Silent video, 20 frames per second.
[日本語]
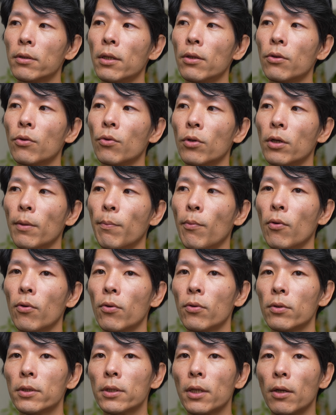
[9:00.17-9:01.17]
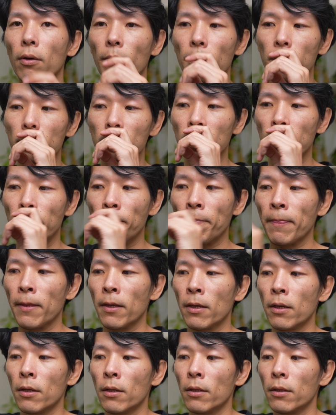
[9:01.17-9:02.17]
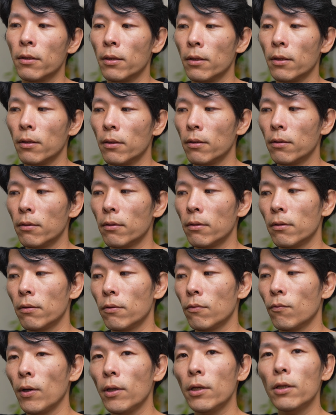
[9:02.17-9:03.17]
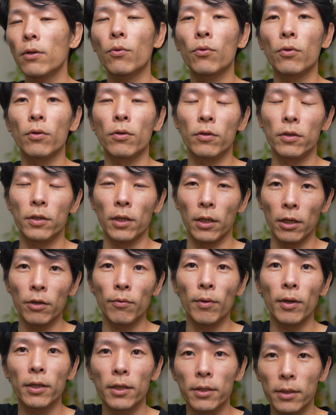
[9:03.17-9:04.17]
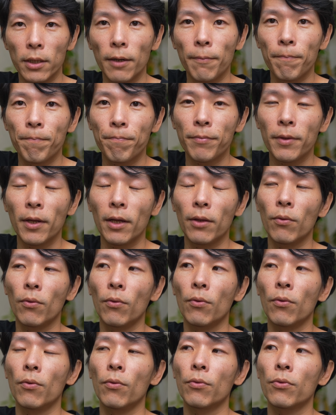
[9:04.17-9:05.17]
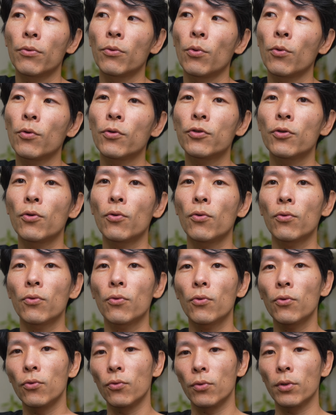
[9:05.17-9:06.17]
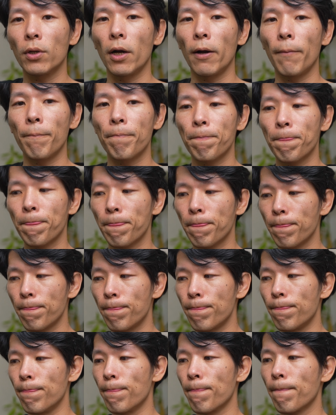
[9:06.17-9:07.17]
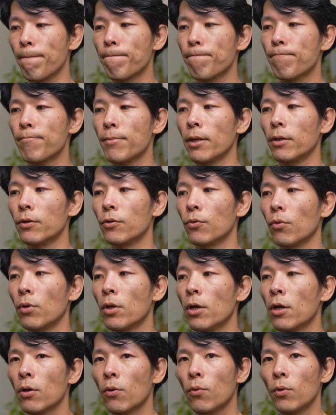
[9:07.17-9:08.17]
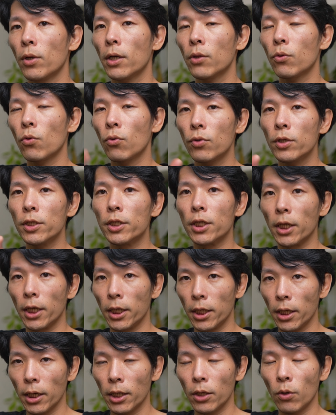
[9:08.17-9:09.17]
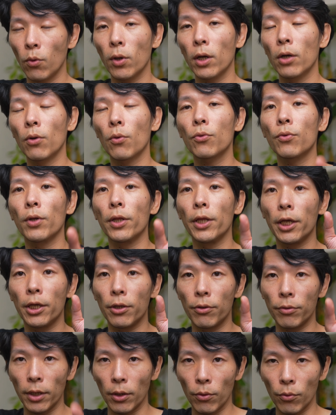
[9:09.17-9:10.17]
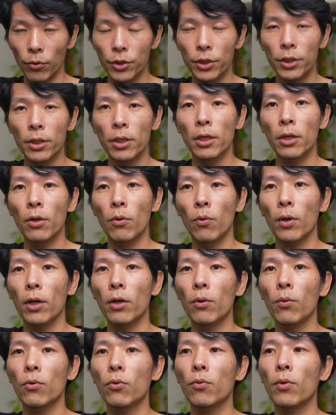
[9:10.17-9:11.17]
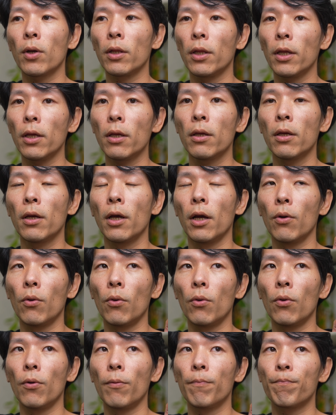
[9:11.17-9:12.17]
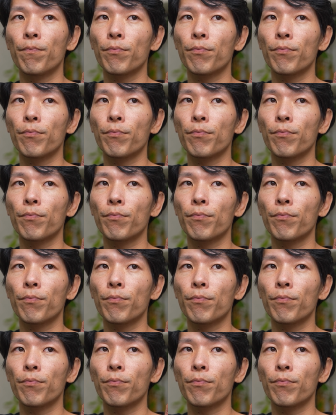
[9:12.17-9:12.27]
点というかポンコツ感は別に、悪いことじゃないわけですから。あの、特徴というか、うん。なんでしょう。これが得意じゃないだけで他のことはできるだろうし、他のことはね、あの、